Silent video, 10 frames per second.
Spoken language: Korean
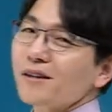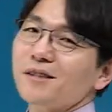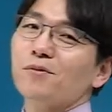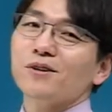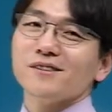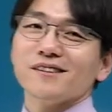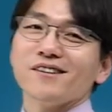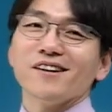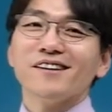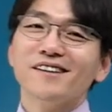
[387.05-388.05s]
막 집어넣었을
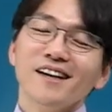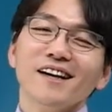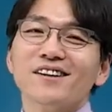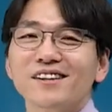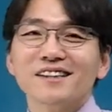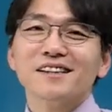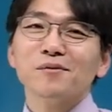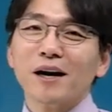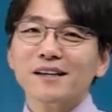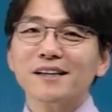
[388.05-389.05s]
거예요. 그런데 이제 그
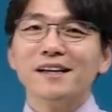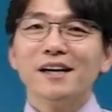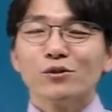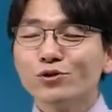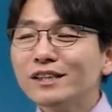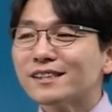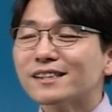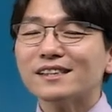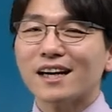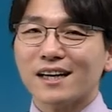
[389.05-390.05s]
말을 굳이
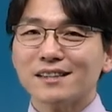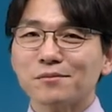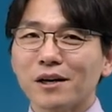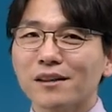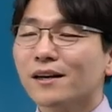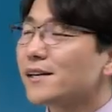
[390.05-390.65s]
쓰진 않았지만